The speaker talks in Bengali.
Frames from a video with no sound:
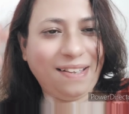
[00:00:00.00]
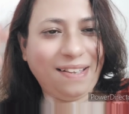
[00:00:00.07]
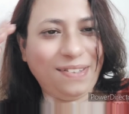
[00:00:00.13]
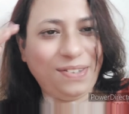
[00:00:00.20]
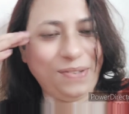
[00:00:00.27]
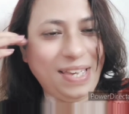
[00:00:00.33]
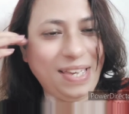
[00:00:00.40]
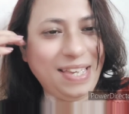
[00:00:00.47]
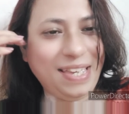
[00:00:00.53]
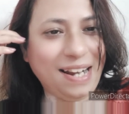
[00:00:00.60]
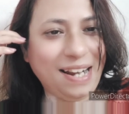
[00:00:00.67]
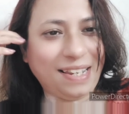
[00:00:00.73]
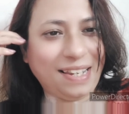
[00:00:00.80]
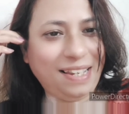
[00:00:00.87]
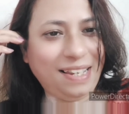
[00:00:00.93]
তো এই
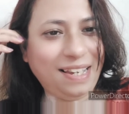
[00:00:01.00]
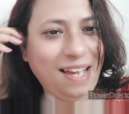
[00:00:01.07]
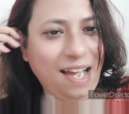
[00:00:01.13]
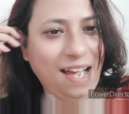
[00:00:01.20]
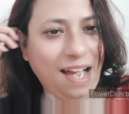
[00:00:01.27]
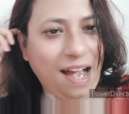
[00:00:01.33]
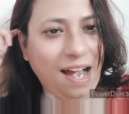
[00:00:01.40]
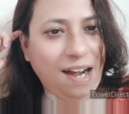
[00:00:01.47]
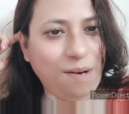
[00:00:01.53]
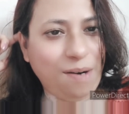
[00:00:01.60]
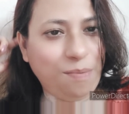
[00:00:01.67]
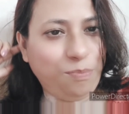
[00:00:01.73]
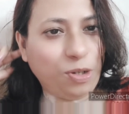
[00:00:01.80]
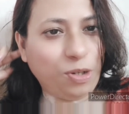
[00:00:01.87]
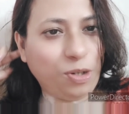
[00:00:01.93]
আর কি আর
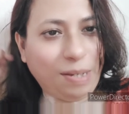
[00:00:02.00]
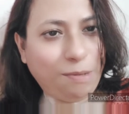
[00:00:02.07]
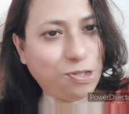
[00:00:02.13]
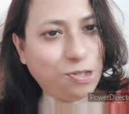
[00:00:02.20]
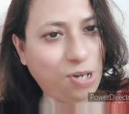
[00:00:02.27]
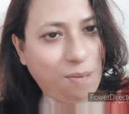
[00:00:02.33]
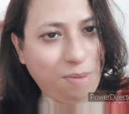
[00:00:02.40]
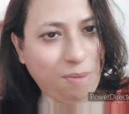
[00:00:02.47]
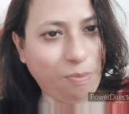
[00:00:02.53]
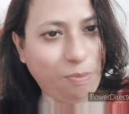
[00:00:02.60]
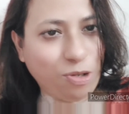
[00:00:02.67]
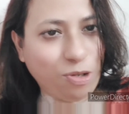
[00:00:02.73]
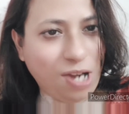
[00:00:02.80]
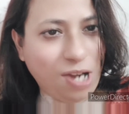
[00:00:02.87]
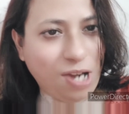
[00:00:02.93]
প্রত্যেক বছর আমরা
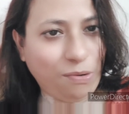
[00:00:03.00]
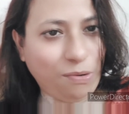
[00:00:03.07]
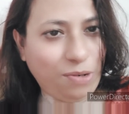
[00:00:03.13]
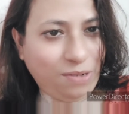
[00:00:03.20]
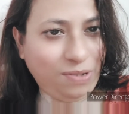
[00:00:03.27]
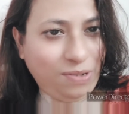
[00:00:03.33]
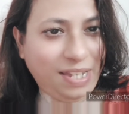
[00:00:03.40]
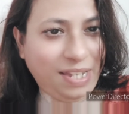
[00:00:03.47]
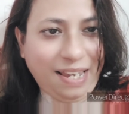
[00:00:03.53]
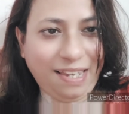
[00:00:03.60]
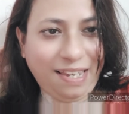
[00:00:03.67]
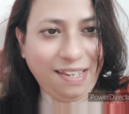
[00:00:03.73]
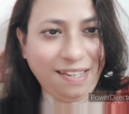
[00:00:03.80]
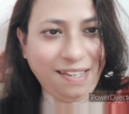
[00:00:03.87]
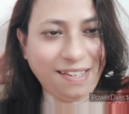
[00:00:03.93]
প্রচুর ঠাকুর ঠাকুর
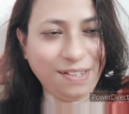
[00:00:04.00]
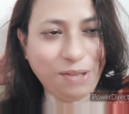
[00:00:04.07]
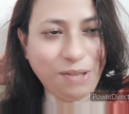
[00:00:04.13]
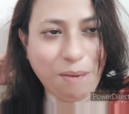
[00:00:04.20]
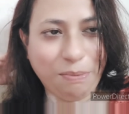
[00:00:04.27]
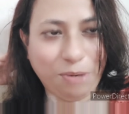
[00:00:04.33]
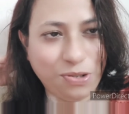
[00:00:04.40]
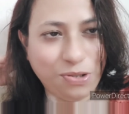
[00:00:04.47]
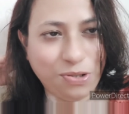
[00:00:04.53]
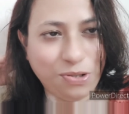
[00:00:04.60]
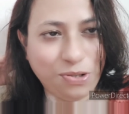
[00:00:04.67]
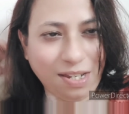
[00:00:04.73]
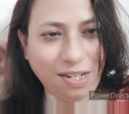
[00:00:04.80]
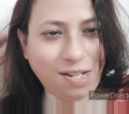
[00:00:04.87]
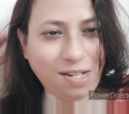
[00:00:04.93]
দেখি কিন্তু এবছর
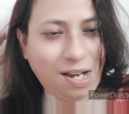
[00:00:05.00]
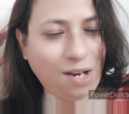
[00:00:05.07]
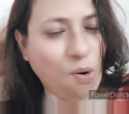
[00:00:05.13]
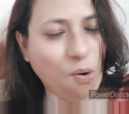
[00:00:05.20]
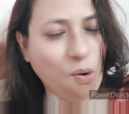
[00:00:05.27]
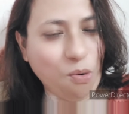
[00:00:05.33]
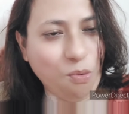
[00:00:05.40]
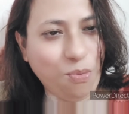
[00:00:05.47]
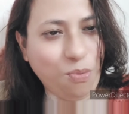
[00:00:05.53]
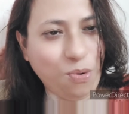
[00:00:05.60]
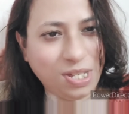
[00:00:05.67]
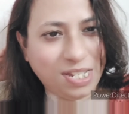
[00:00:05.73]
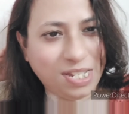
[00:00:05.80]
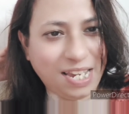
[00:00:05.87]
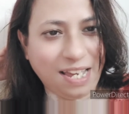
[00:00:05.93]
আর কি যা গরম
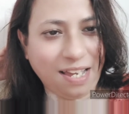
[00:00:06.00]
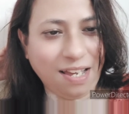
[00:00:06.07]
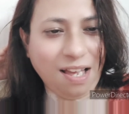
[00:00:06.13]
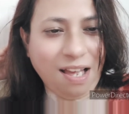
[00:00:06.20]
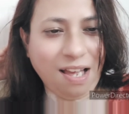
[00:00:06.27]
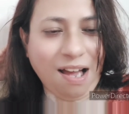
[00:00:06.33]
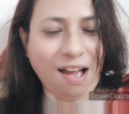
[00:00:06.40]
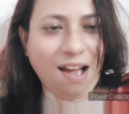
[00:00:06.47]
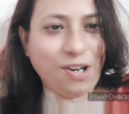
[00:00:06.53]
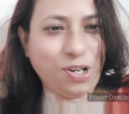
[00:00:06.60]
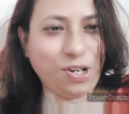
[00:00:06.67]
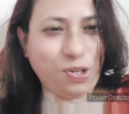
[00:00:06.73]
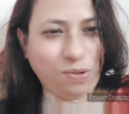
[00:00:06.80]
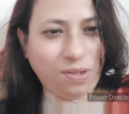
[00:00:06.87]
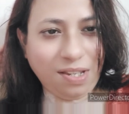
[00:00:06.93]
পড়েছে আর
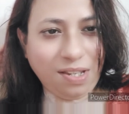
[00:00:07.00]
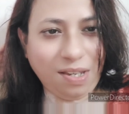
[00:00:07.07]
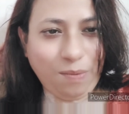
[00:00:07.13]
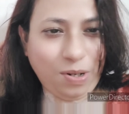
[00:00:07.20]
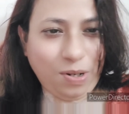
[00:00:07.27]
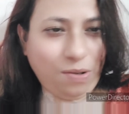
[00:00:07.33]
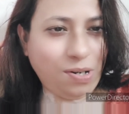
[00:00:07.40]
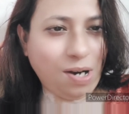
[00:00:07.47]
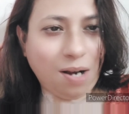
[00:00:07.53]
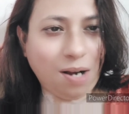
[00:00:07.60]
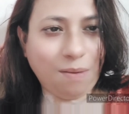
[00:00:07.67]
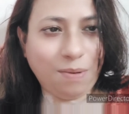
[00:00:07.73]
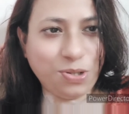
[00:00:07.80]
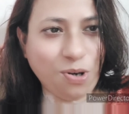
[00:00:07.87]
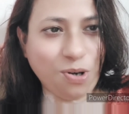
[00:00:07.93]
সত্যি কী বলতো
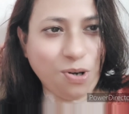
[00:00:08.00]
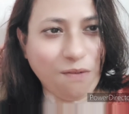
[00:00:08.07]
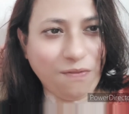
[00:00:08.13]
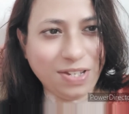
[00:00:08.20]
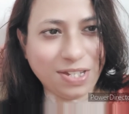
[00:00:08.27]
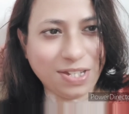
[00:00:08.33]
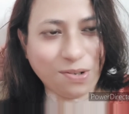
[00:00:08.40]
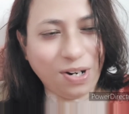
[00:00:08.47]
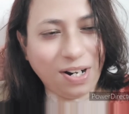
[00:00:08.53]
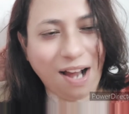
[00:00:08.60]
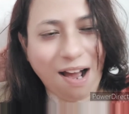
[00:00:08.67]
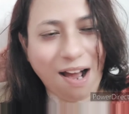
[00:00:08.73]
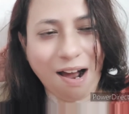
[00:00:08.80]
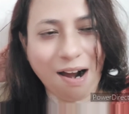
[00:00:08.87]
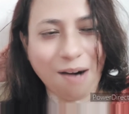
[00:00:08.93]
সারা বছর অফিস করে
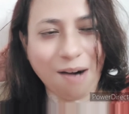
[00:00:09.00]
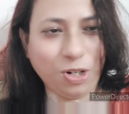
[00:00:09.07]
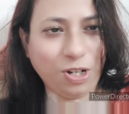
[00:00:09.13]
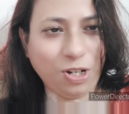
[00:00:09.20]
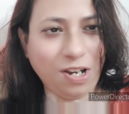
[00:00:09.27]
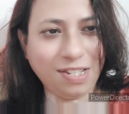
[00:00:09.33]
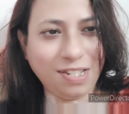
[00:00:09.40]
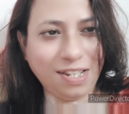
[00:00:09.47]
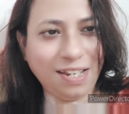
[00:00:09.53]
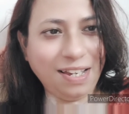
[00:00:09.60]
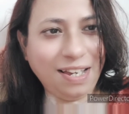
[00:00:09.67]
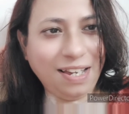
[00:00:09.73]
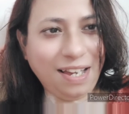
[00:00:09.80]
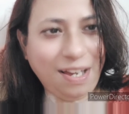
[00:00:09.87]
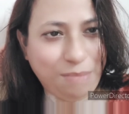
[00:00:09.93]
না আর মনে হয় যে
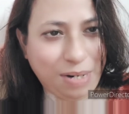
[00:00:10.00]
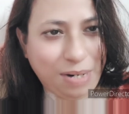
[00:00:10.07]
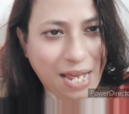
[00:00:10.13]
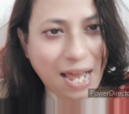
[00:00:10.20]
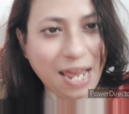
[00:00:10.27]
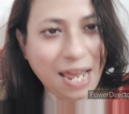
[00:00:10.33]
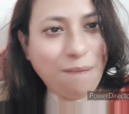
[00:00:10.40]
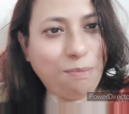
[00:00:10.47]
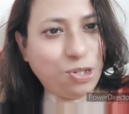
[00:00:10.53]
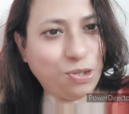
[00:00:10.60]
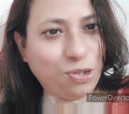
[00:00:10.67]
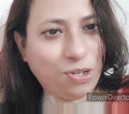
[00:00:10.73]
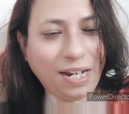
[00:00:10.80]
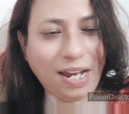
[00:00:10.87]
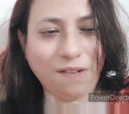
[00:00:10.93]
মানে এই
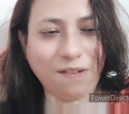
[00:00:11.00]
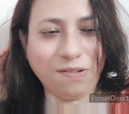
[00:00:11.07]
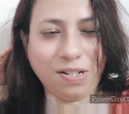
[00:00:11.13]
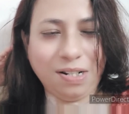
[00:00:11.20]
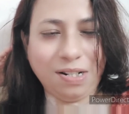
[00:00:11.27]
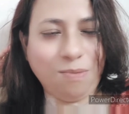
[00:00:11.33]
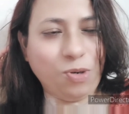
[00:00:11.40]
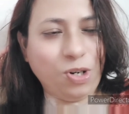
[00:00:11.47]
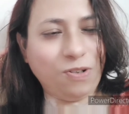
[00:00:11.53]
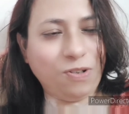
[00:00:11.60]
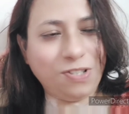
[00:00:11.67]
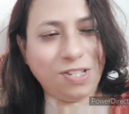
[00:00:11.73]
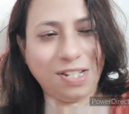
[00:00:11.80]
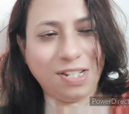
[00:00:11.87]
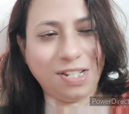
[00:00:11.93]
বছরটা কেন জানি না মনে
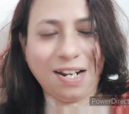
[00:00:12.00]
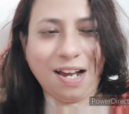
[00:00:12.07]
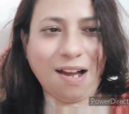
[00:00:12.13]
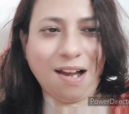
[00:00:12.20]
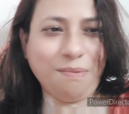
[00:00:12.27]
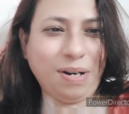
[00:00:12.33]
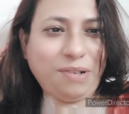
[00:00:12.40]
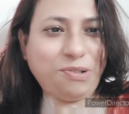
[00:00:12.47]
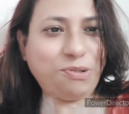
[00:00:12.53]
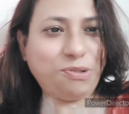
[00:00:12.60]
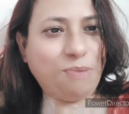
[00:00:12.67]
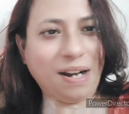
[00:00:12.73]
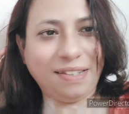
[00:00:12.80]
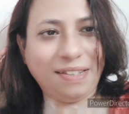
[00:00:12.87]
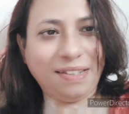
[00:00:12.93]
হচ্ছে যে না এবার একটু
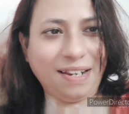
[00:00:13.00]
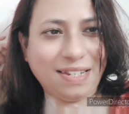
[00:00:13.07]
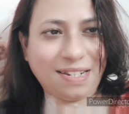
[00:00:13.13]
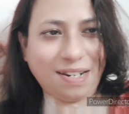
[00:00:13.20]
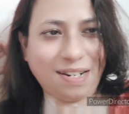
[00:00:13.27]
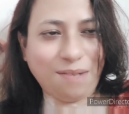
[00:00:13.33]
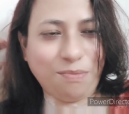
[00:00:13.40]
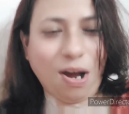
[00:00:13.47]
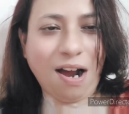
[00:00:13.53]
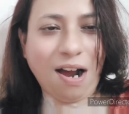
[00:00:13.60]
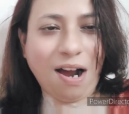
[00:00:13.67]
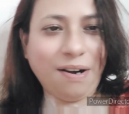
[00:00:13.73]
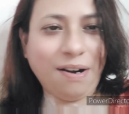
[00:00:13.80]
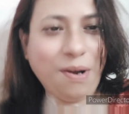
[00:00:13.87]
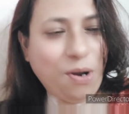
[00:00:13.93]
বাড়িতে রেস্ট নেবো
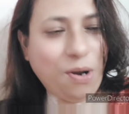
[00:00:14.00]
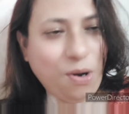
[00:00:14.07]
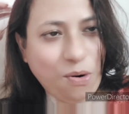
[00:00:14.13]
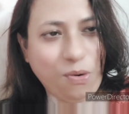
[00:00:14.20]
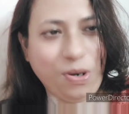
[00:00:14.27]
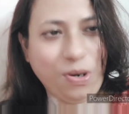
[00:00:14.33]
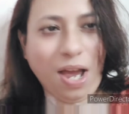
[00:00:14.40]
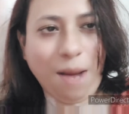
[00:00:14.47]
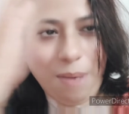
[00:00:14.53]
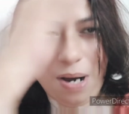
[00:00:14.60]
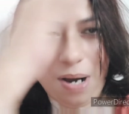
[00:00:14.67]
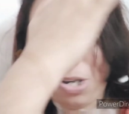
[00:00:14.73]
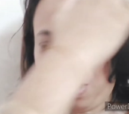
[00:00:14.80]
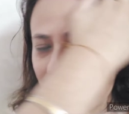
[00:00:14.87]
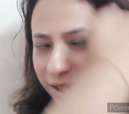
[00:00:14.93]
আর ওই
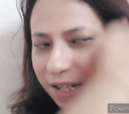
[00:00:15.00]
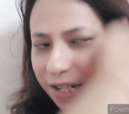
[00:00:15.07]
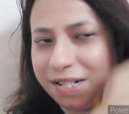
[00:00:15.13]
আবার সকাল থেকে